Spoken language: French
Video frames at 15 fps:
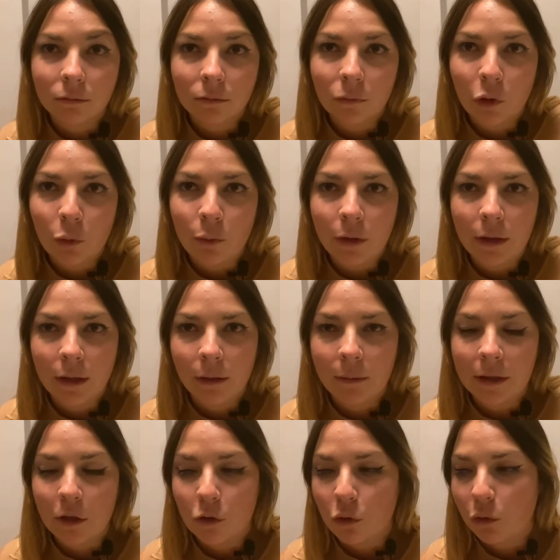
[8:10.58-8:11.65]
depuis la
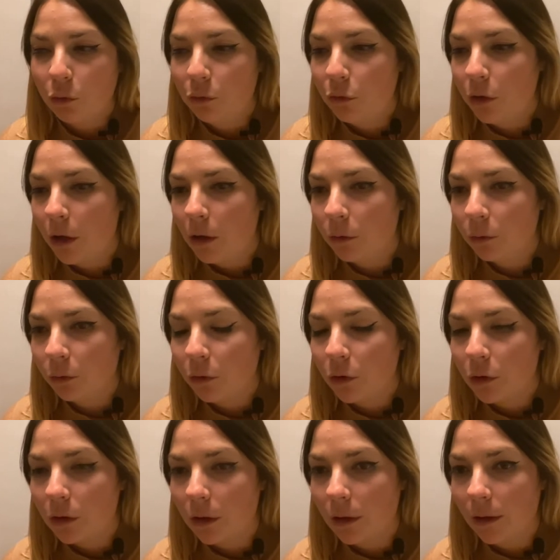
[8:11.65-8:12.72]
mise à jour de Google.
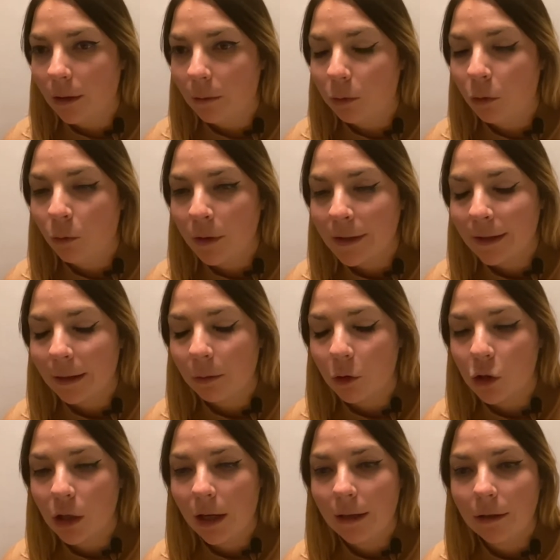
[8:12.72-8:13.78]
Donc pour moi cette
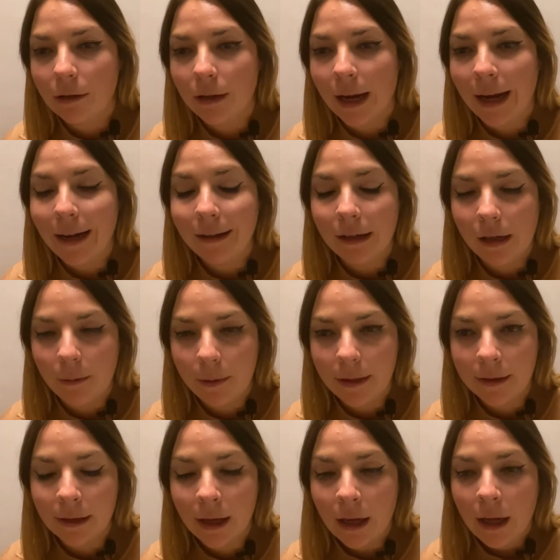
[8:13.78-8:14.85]
approche-là, elle, a des
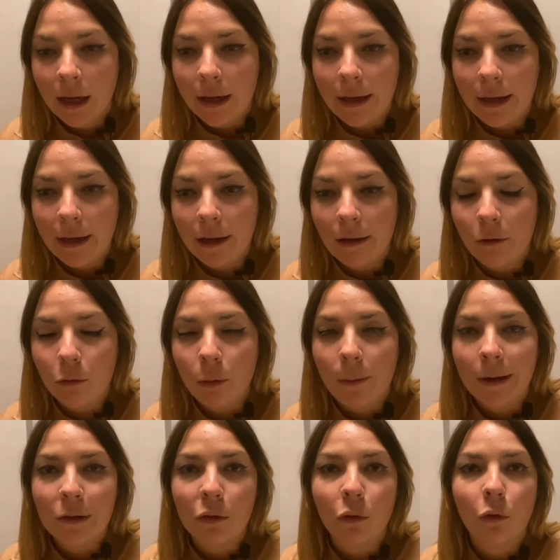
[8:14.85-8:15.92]
limites et elle ne peut
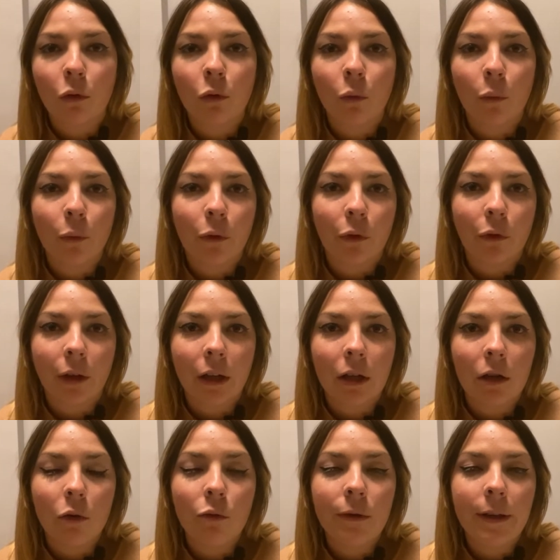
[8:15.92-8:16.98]
pas se
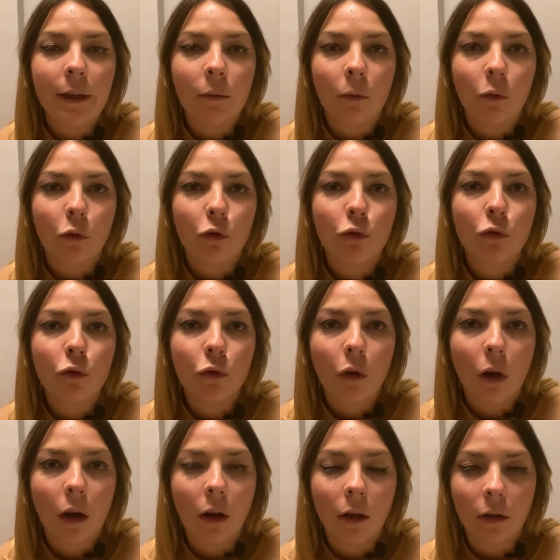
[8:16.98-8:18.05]
concentrer uniquement
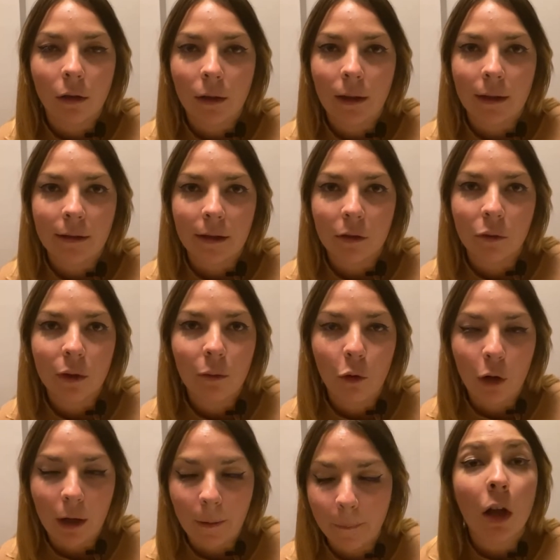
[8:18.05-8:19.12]
sur l'insertion des
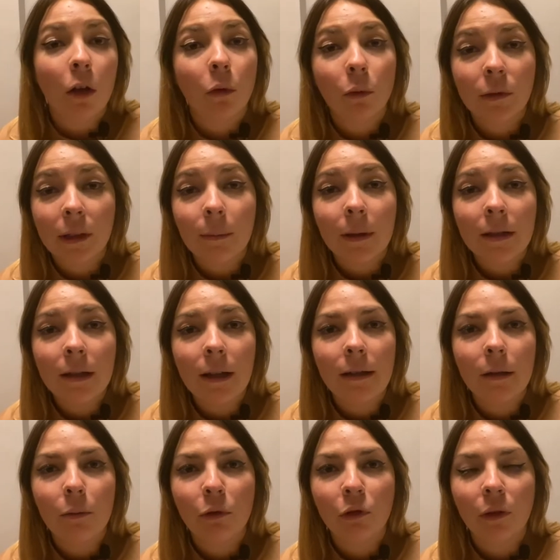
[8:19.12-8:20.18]
mots-clés. Donc cette partie-là
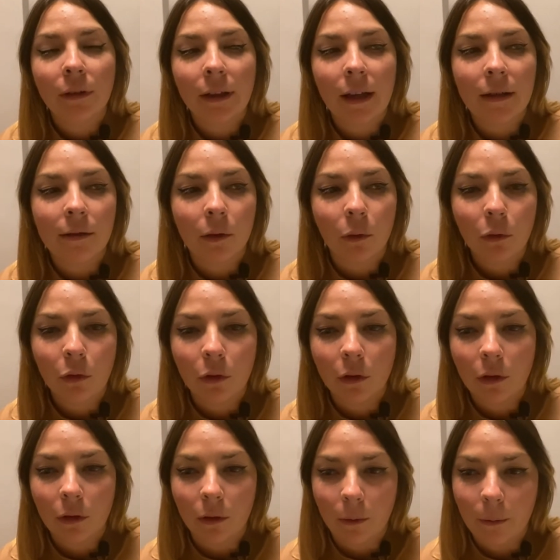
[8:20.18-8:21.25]
était plutôt intéressante,
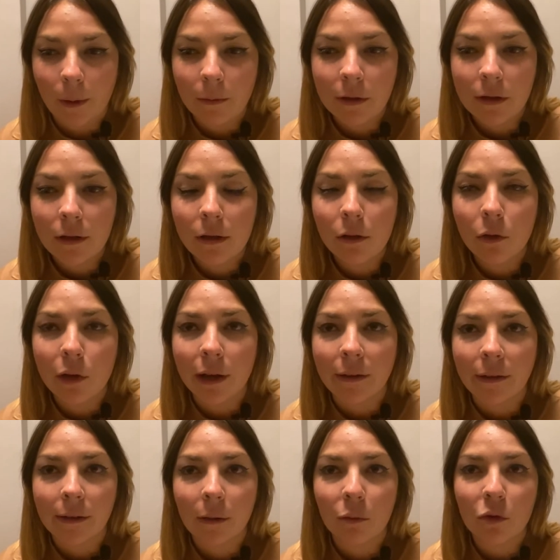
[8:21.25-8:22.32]
euh, même s'il euh, il y a
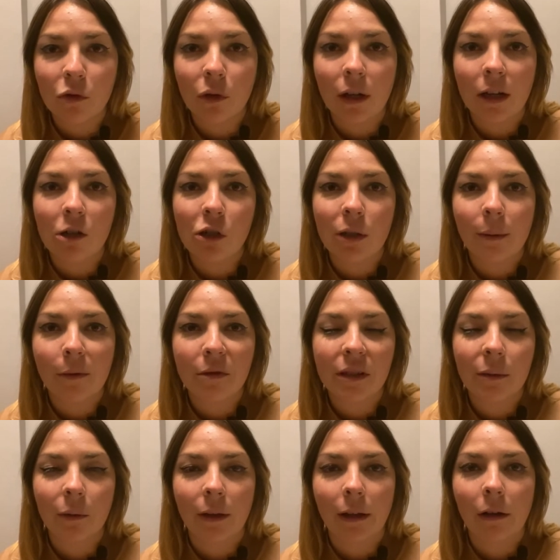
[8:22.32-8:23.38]
certains points sur lesquels je n'étais pas
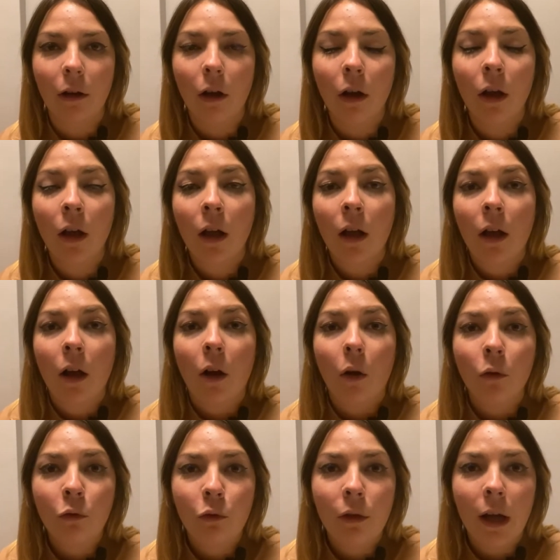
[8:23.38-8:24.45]
forcément d'accord.
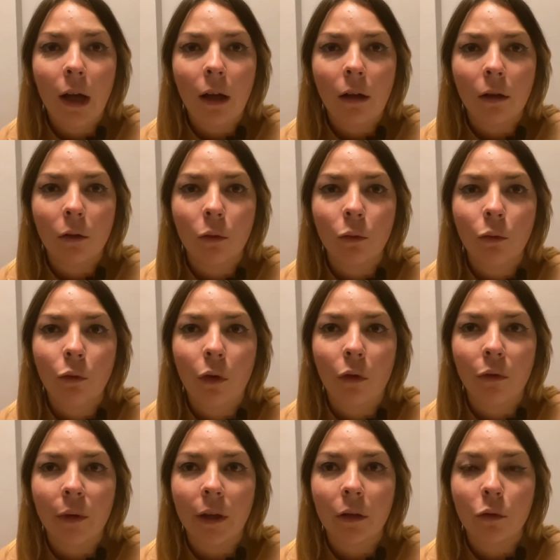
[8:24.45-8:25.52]
En tout cas, on
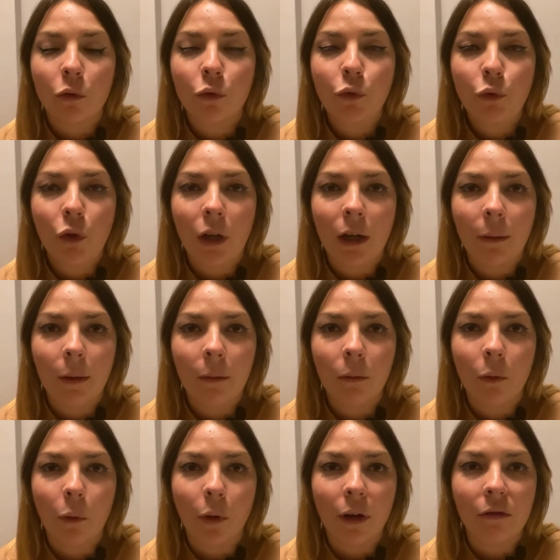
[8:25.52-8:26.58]
en vient toujours à la même
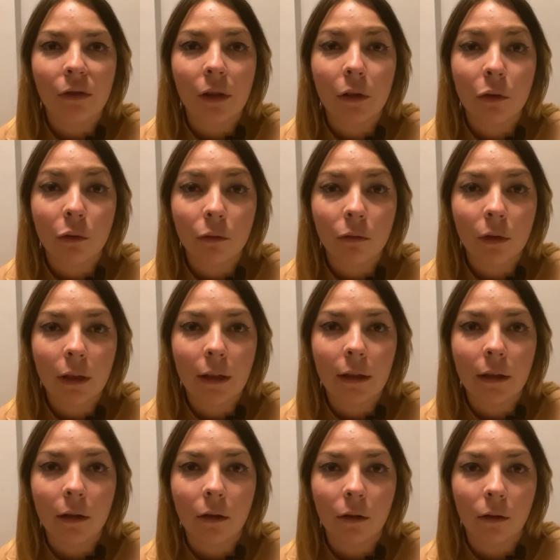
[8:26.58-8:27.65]
euh, réflexion
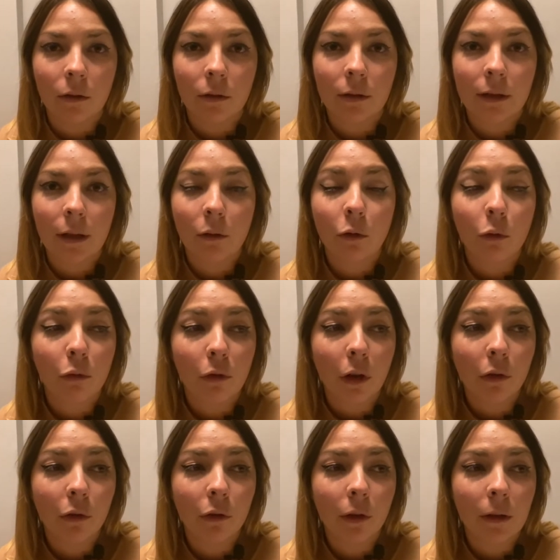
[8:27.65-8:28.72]
et ça nous
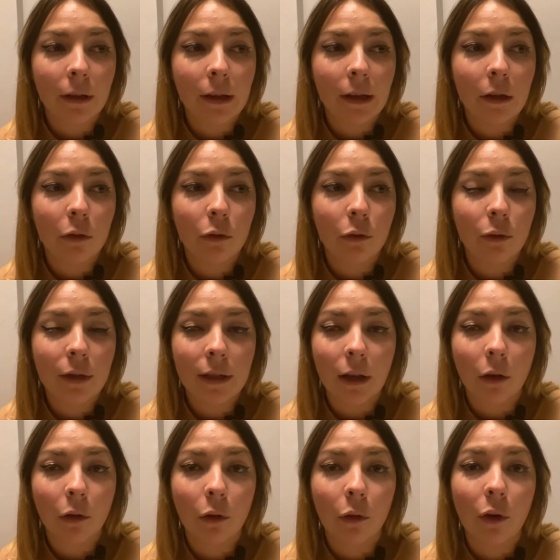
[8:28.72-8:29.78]
conforte dans l'idée de
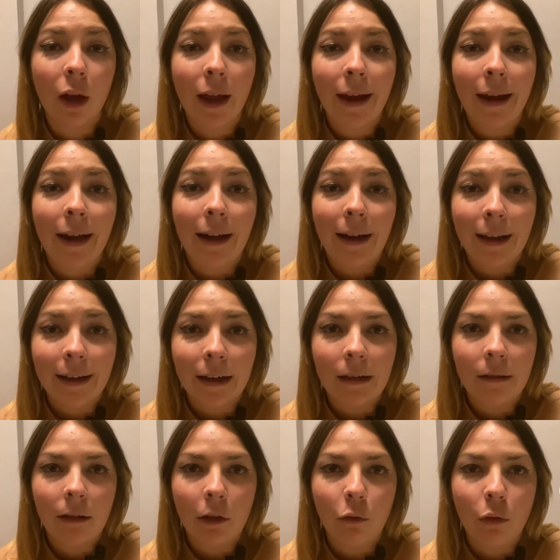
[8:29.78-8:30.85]
dire que la
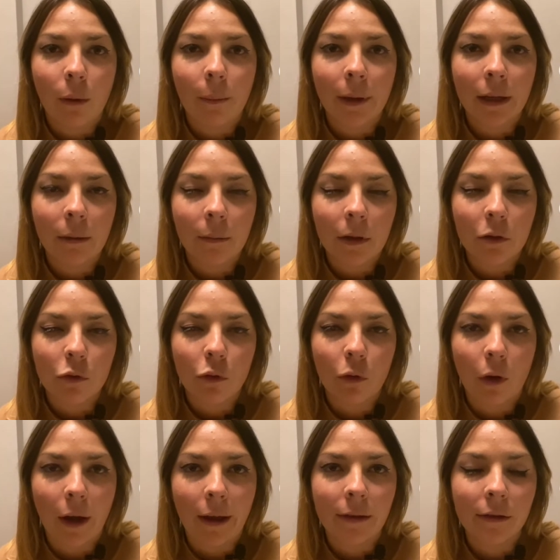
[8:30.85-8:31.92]
qualité doit primer sur
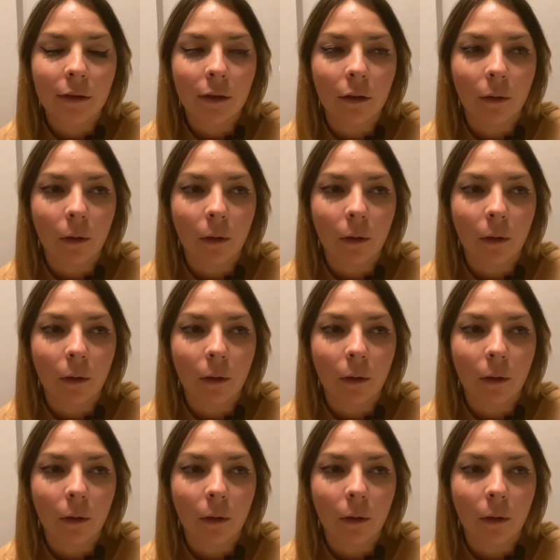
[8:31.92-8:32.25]
le reste.